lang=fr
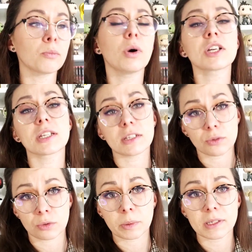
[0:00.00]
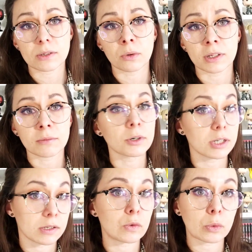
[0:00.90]
Moi, j'étais surprise, honnêtement,
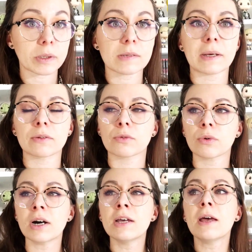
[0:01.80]
j'étais surprise par ce choix,